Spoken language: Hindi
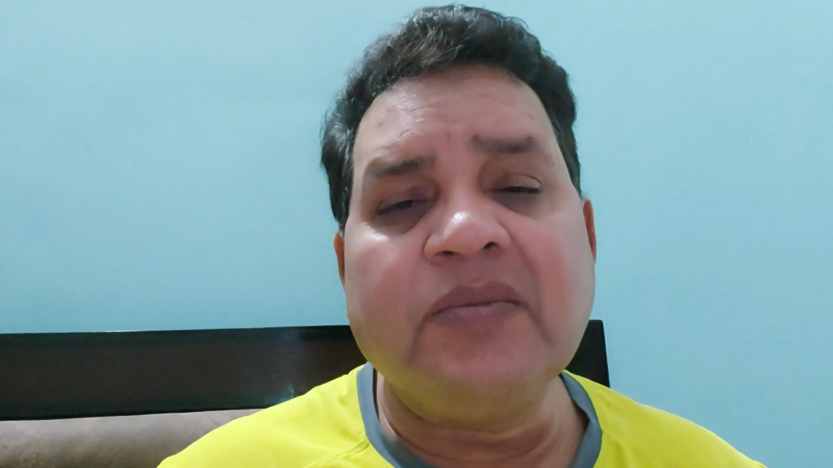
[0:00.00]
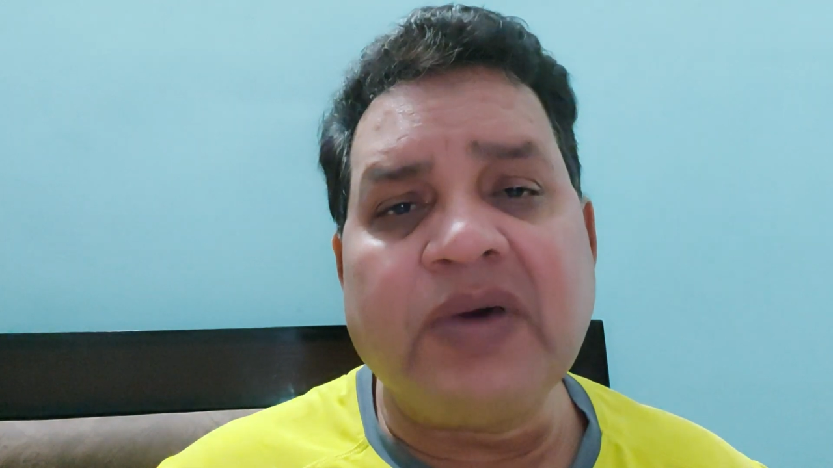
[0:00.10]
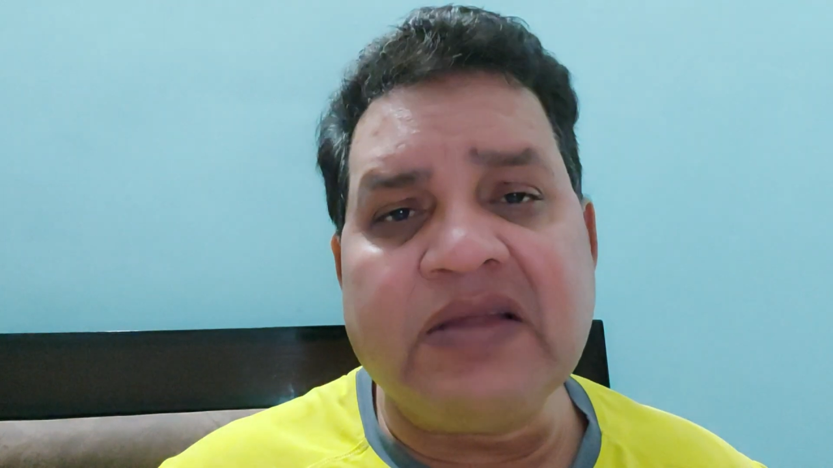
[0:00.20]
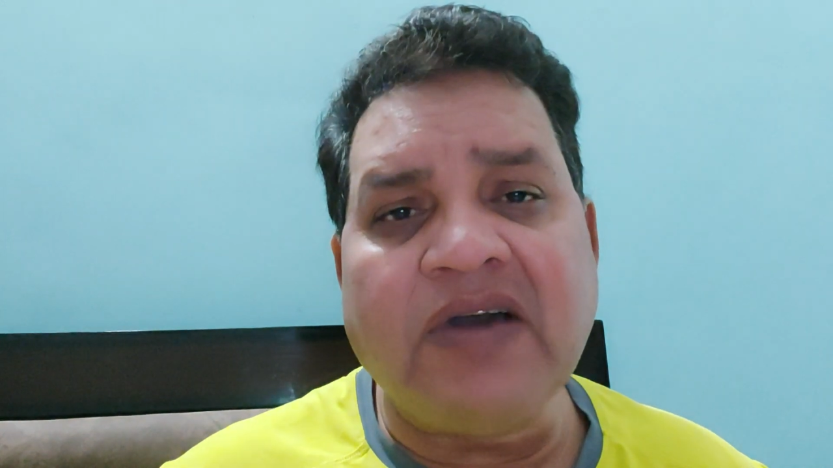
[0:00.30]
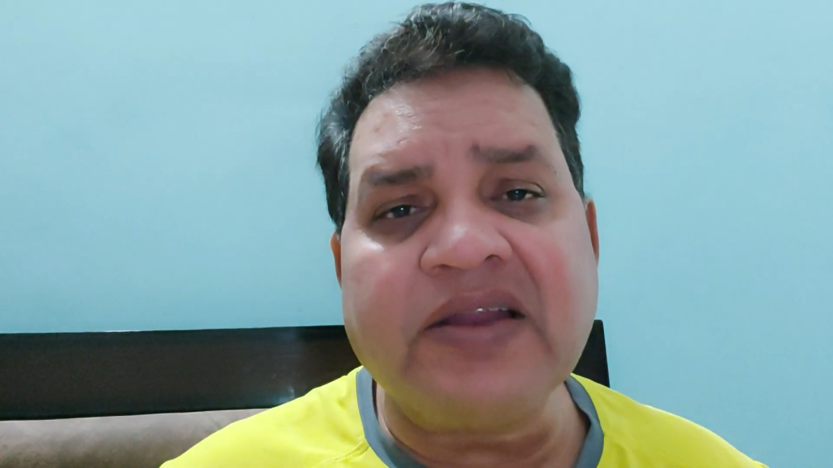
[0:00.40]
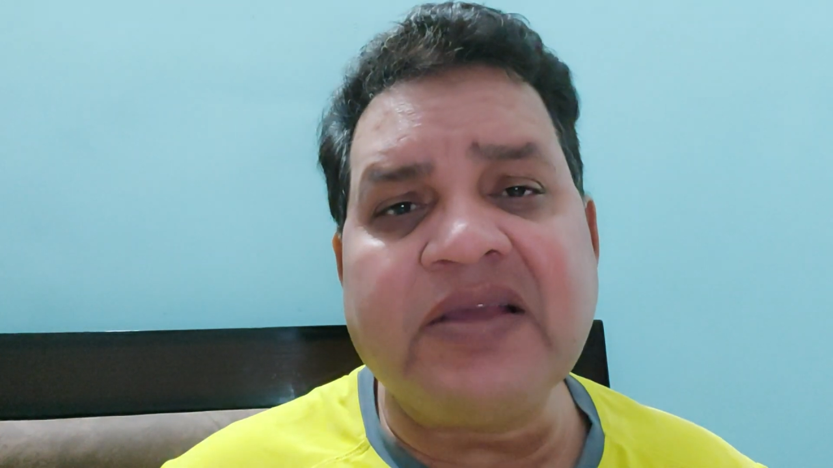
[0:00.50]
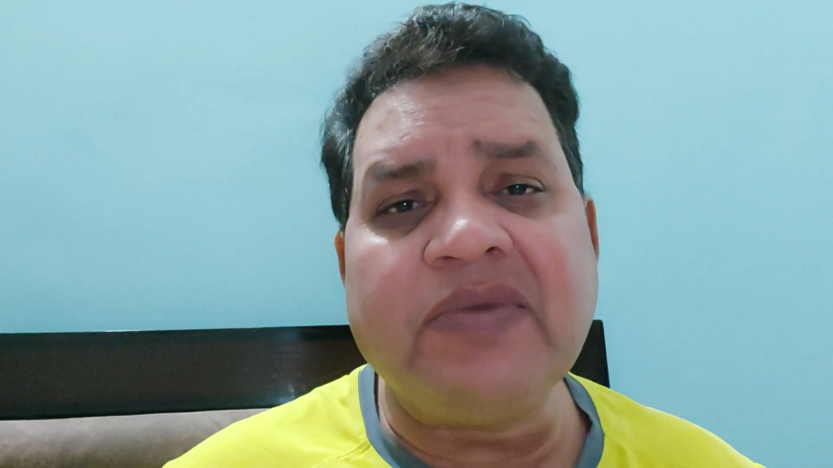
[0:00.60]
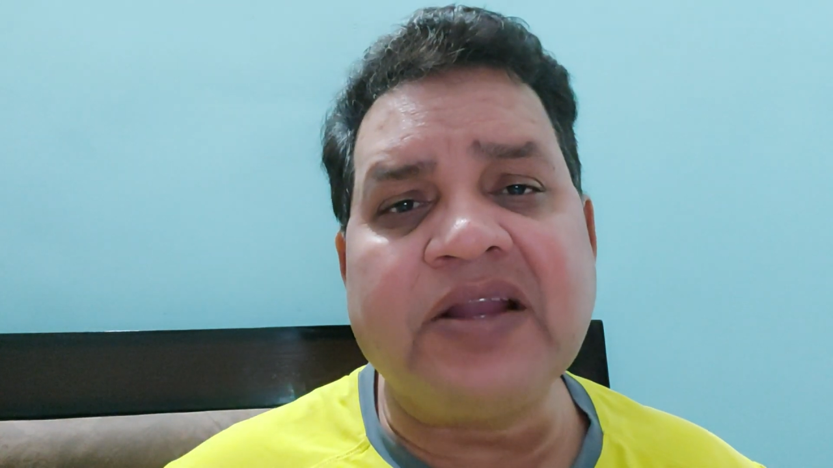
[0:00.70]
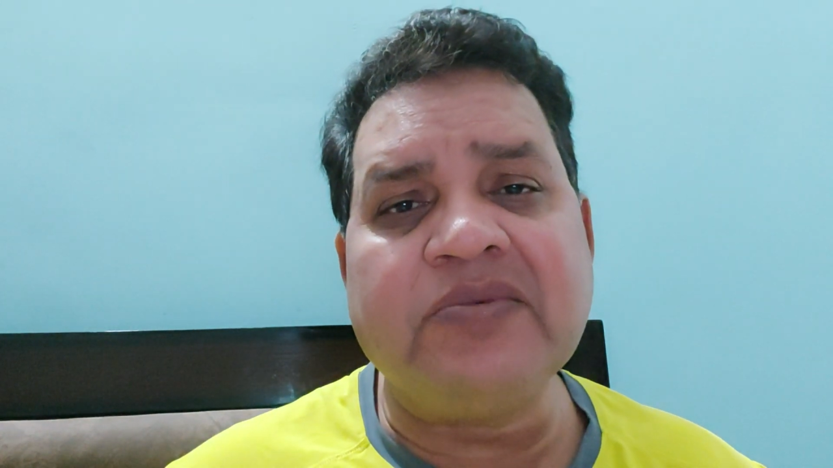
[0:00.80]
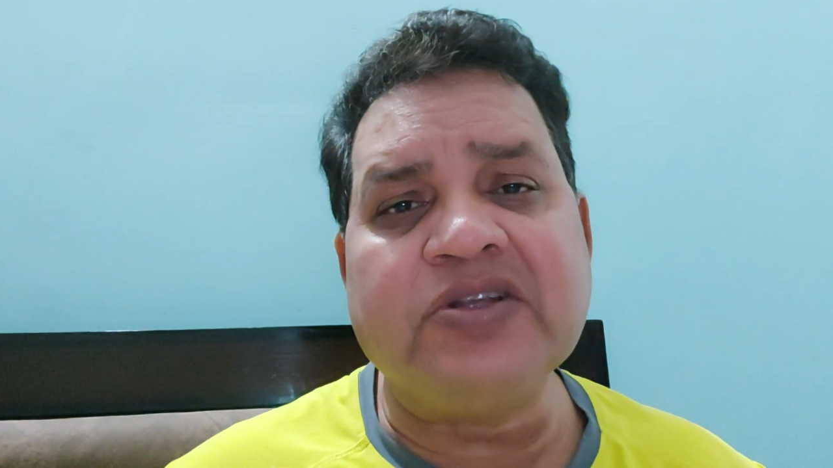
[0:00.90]
परिवार के
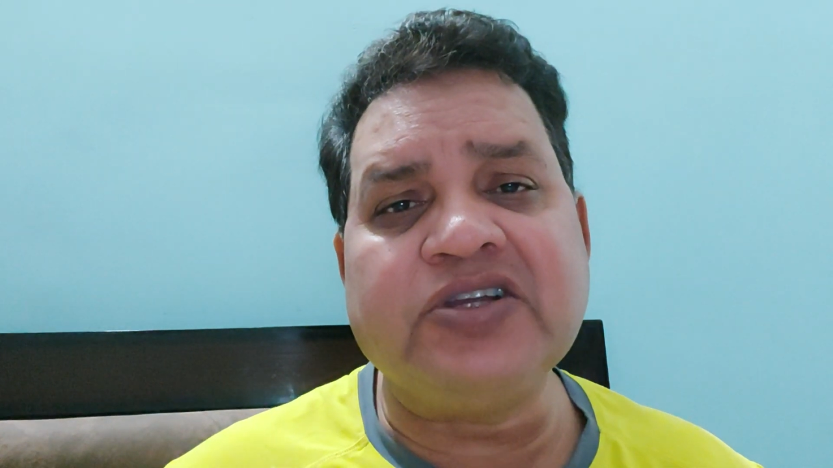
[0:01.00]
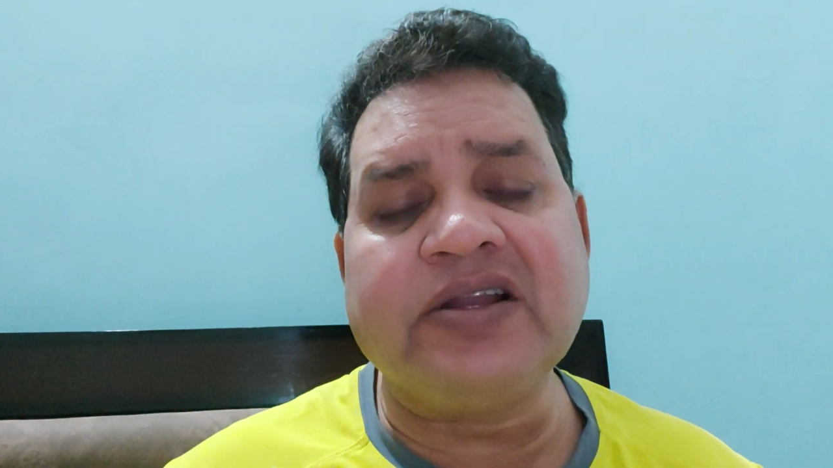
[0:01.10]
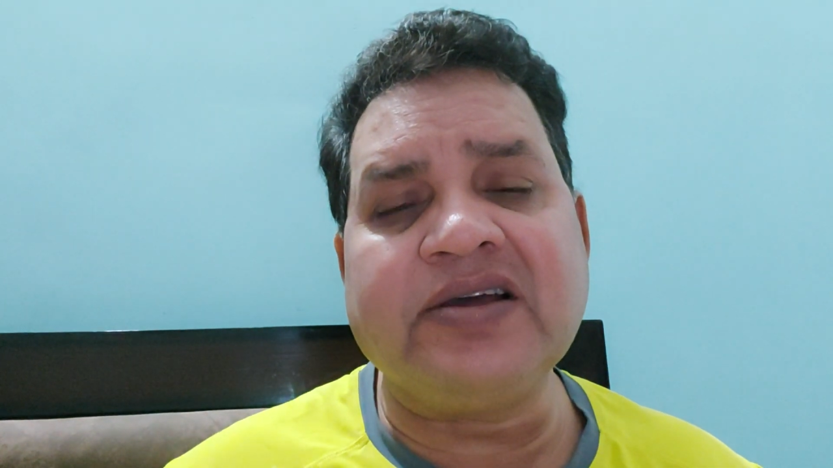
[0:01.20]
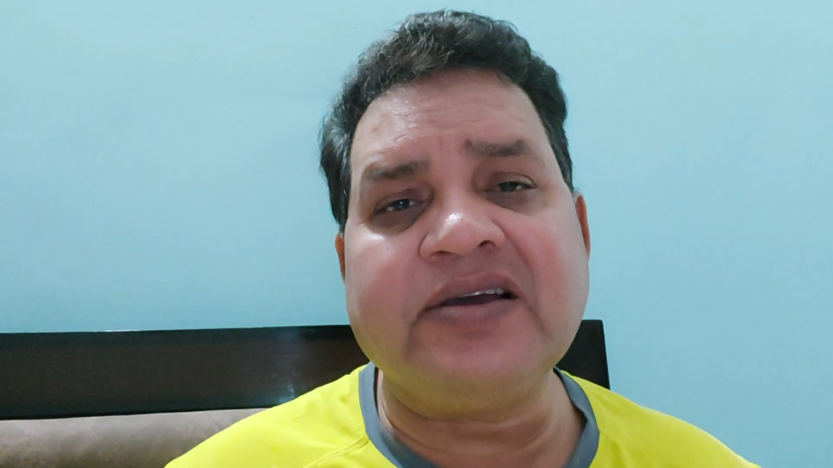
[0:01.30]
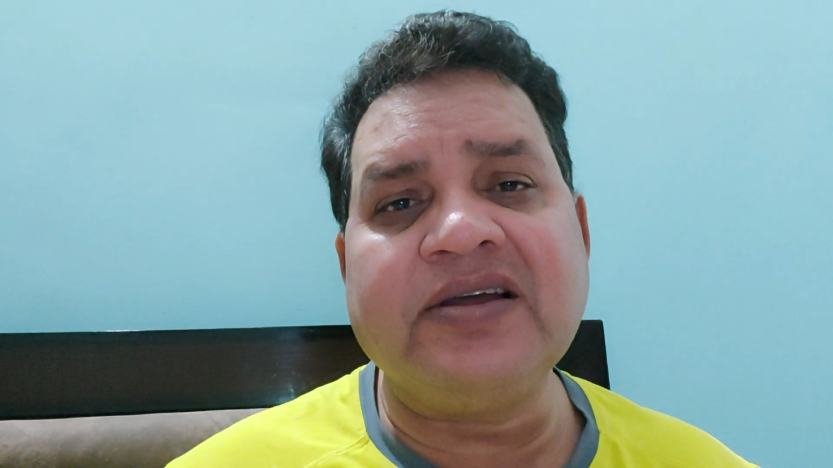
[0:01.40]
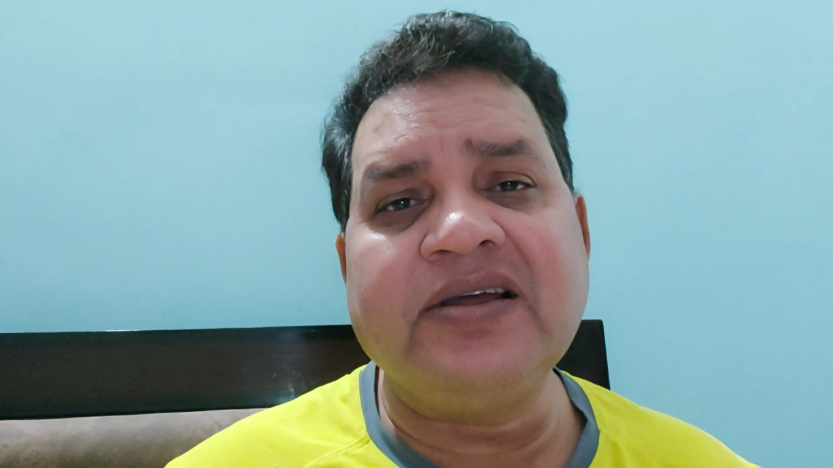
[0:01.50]
बारे में जाना